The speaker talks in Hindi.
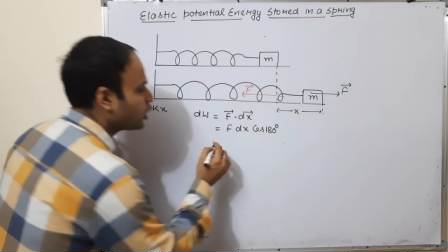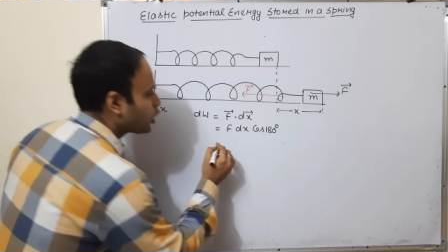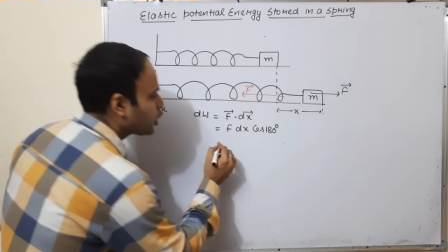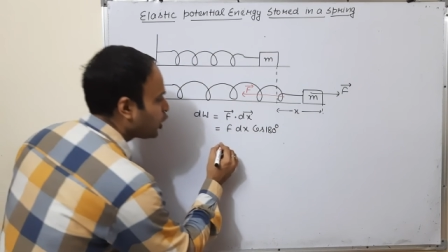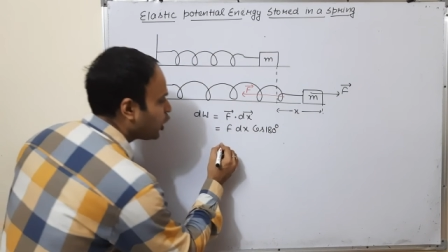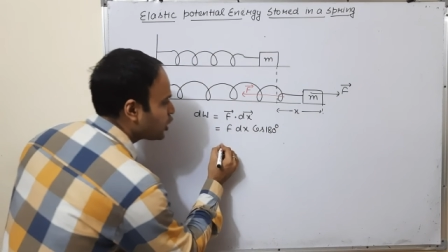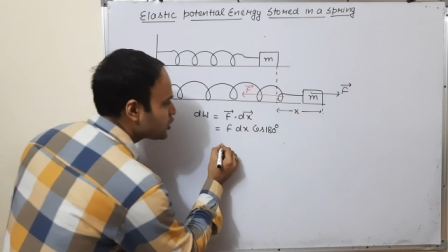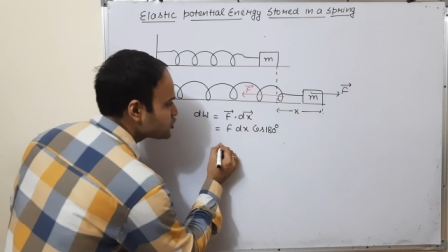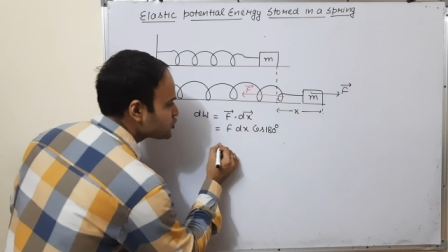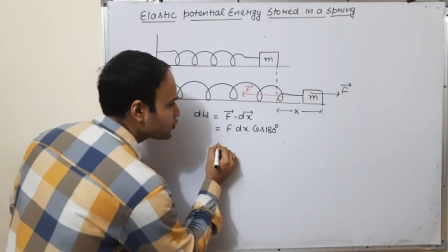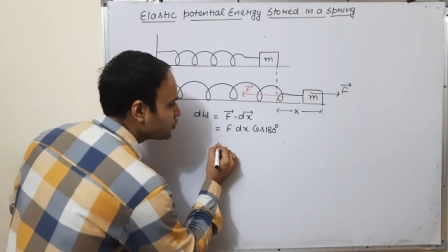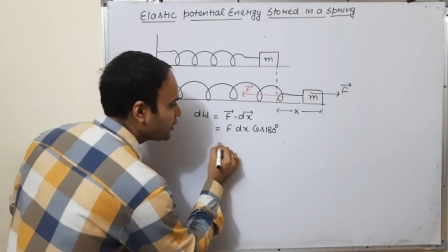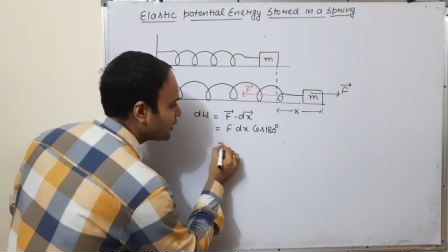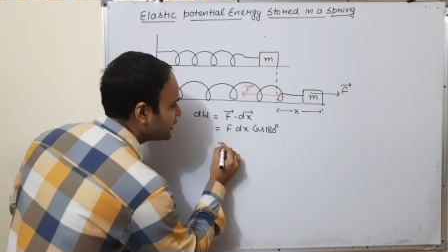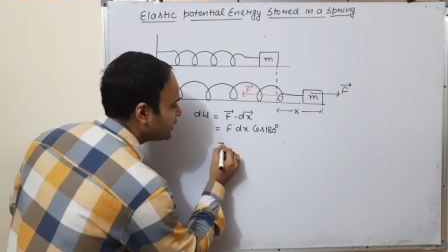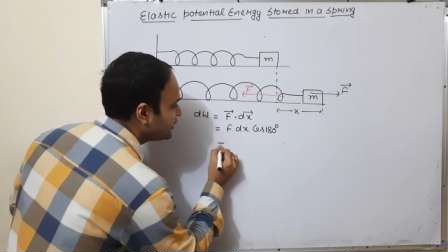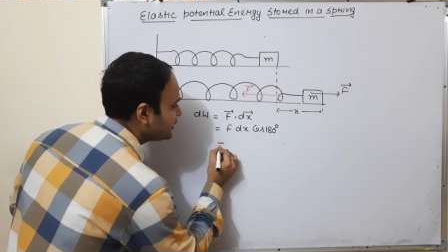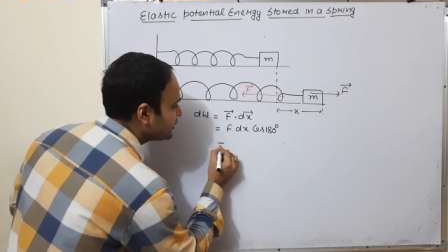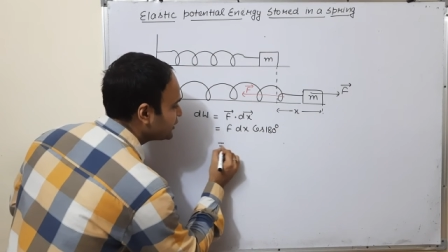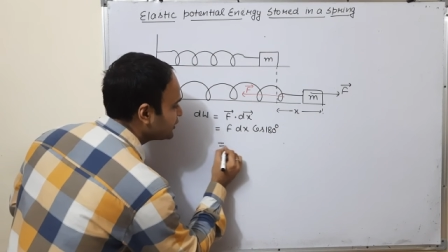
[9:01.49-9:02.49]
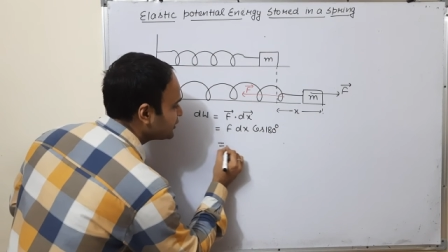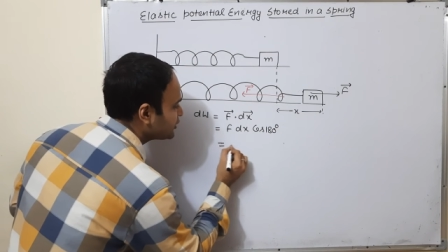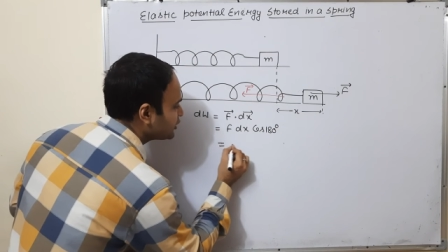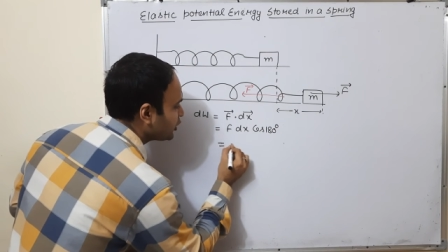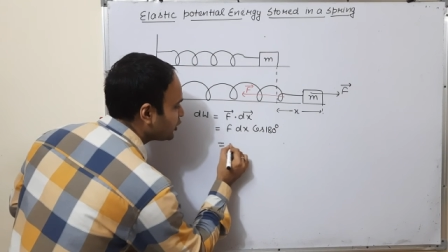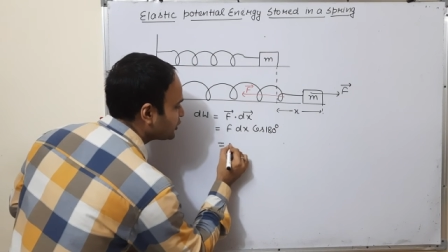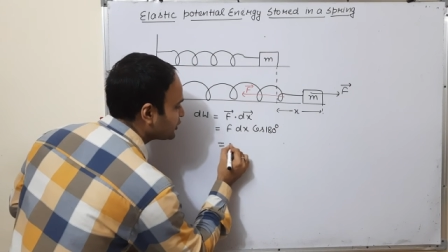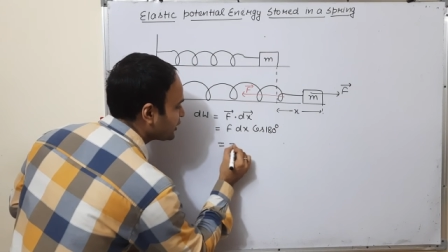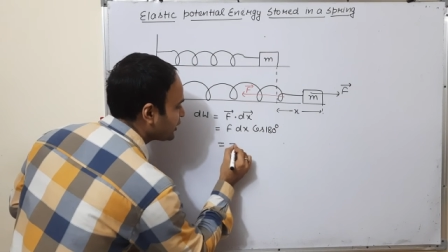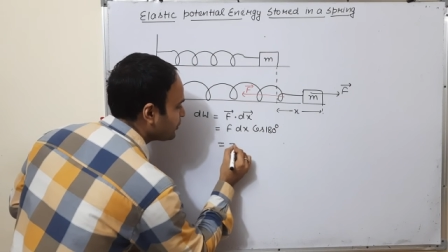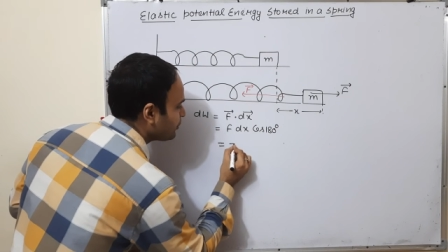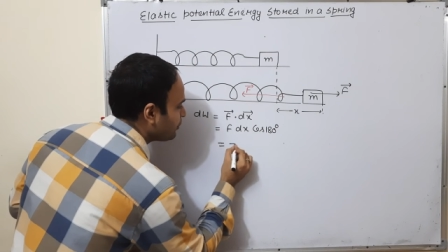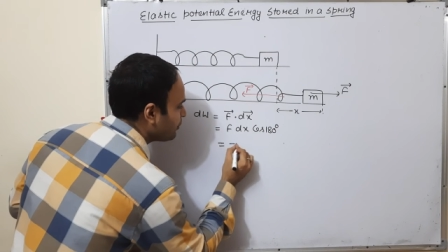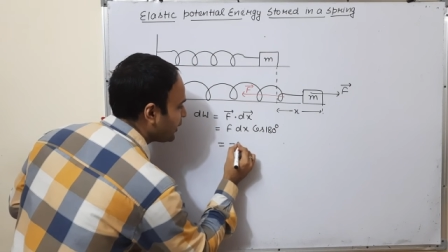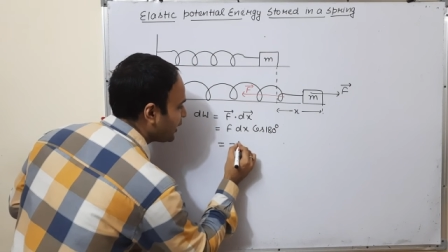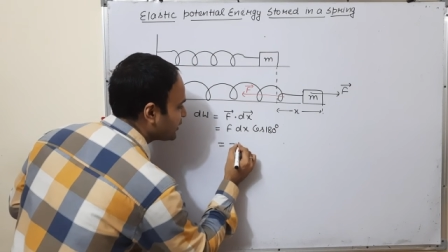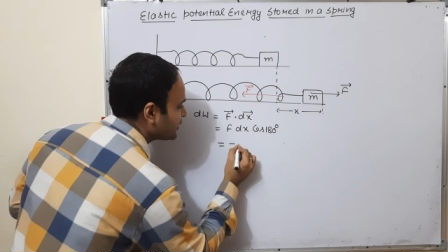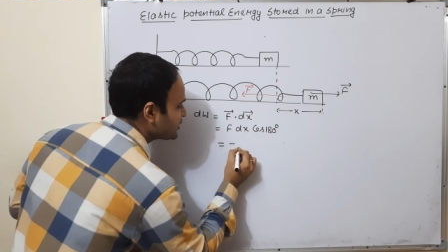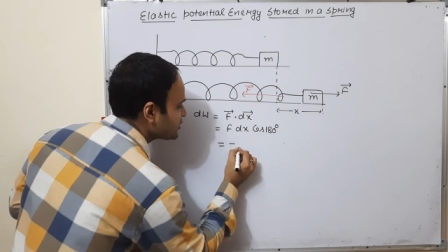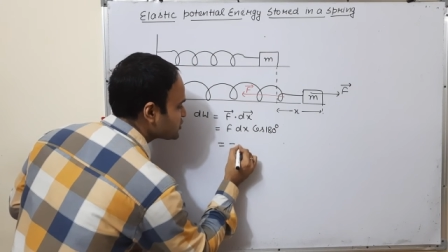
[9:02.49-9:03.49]
कॉस 180 कितना होता है
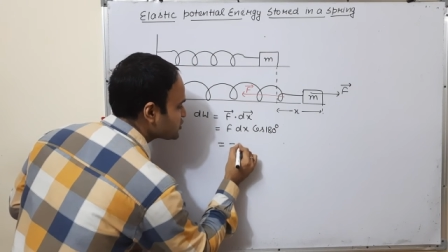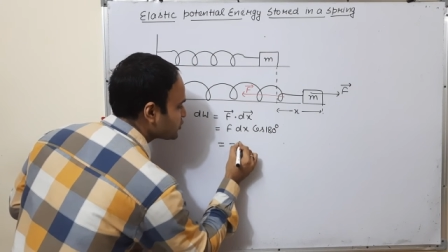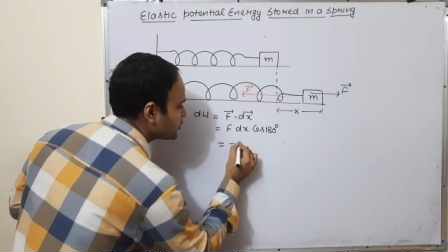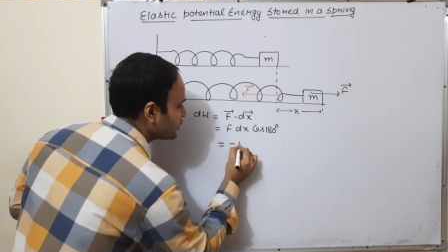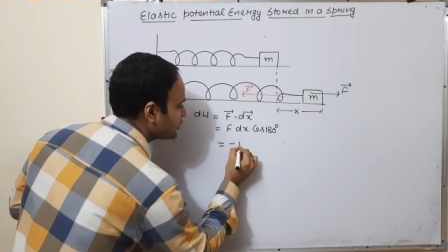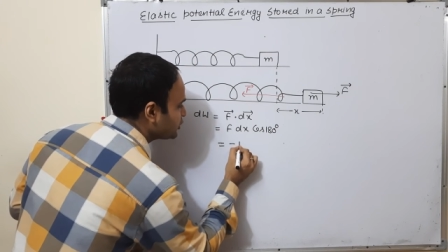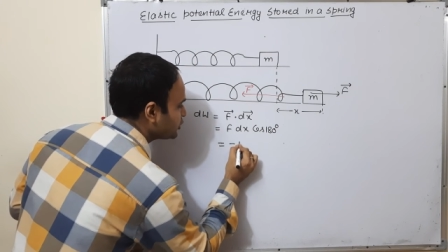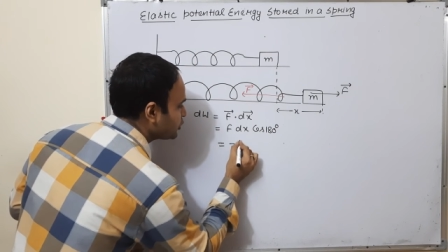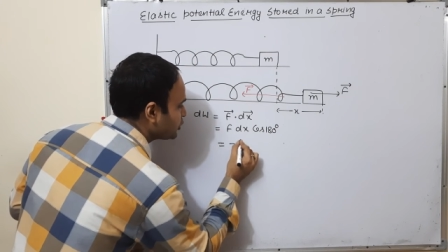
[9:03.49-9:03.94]
माइनस वन